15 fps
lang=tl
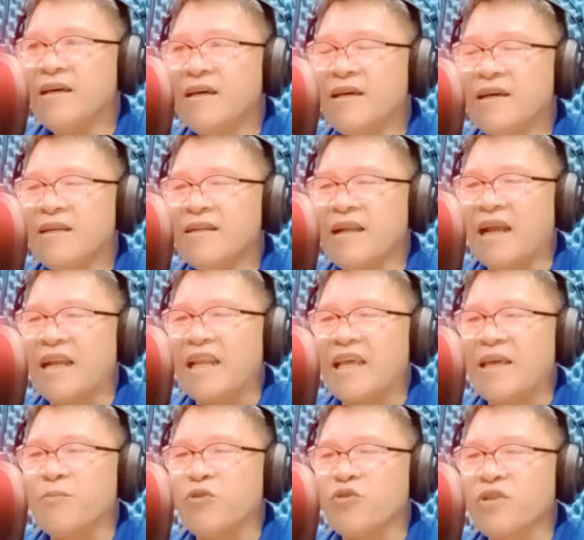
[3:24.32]

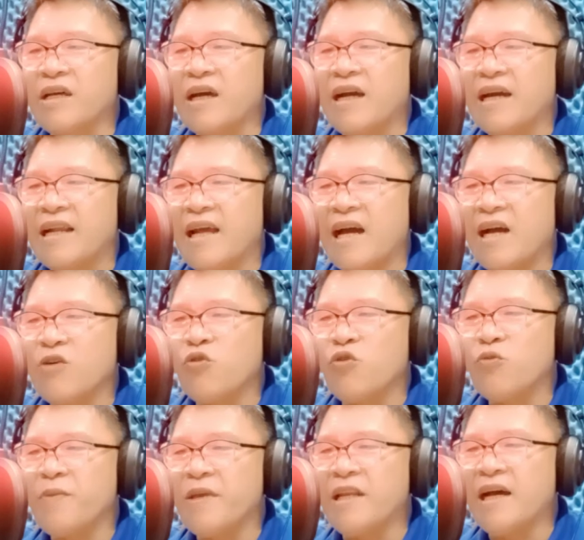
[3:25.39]
Nalimot ka kana ako
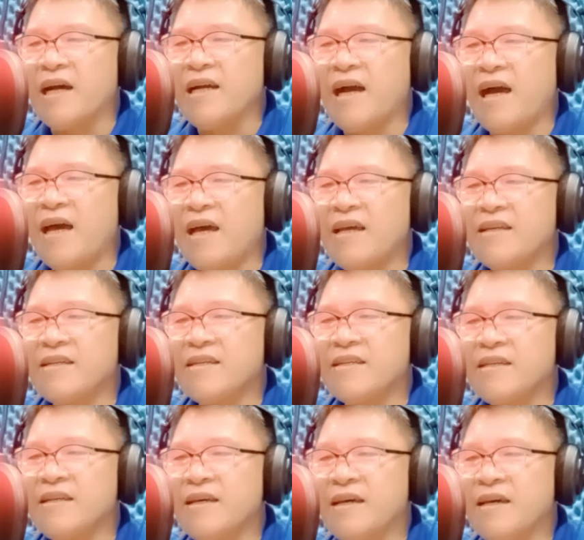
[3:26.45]
pinangkat.
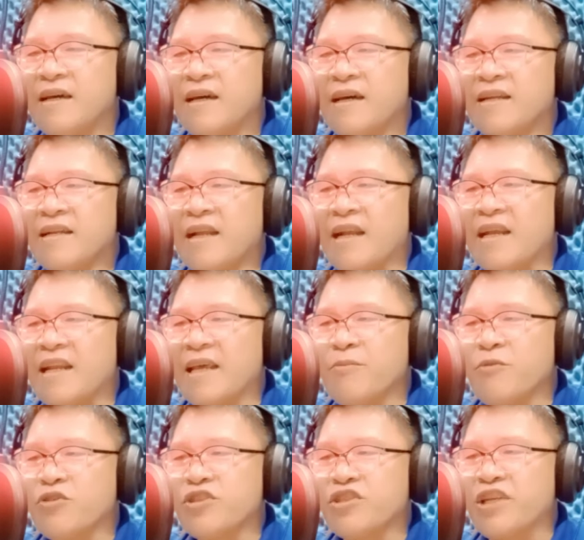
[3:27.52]

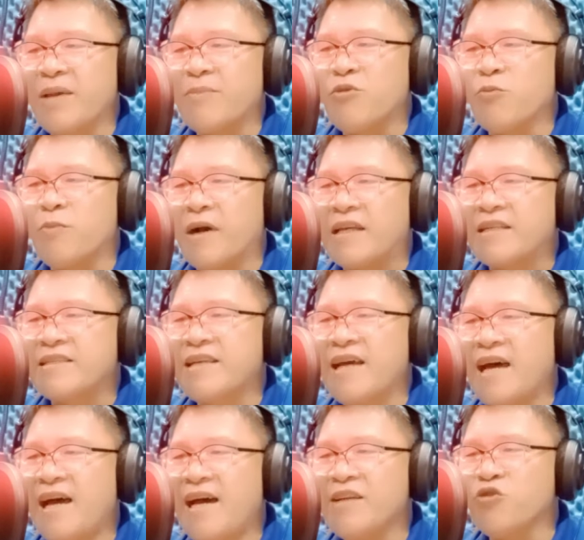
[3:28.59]
Nalimot sa imong mga
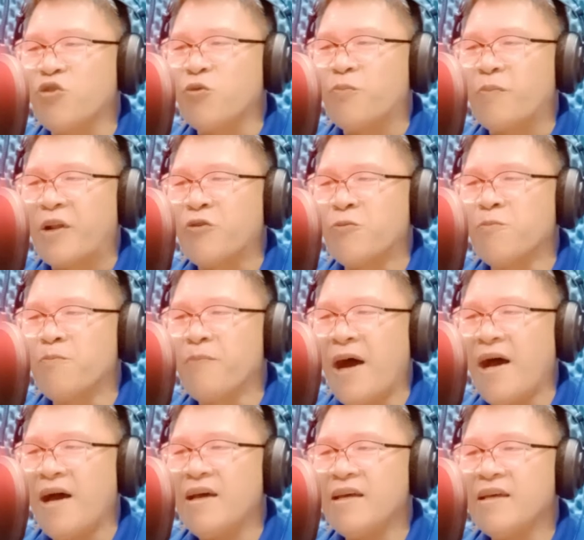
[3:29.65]
saad og panumpa.
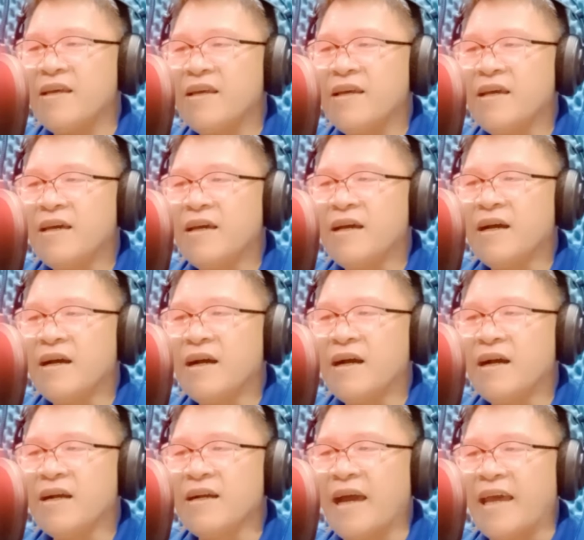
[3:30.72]

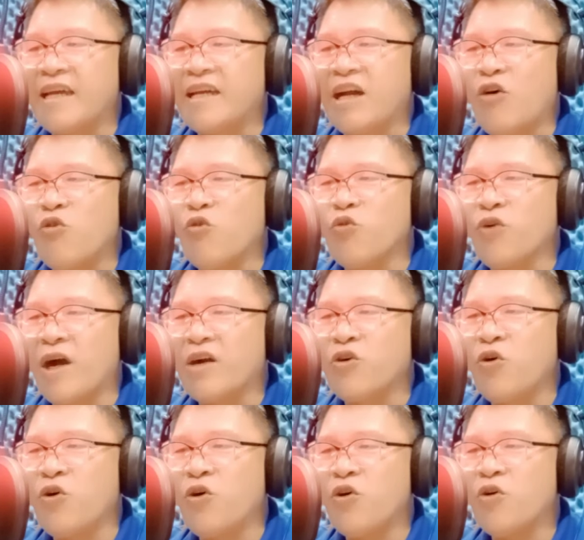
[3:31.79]
Nga ikaw ug ako
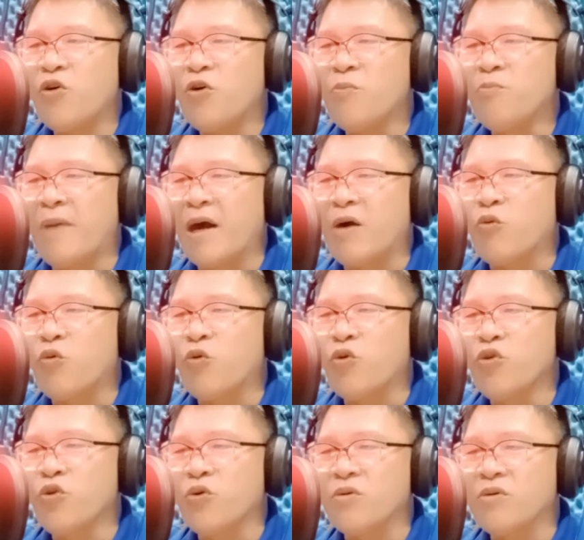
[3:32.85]

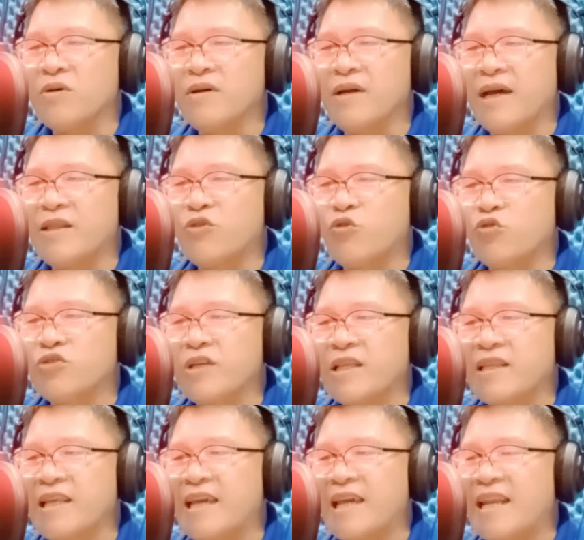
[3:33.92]
magkuyog ngadto sa
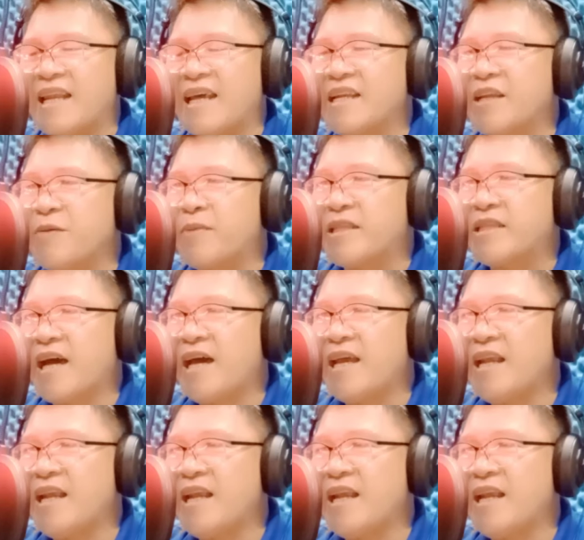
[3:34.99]
tiilan ni Batala.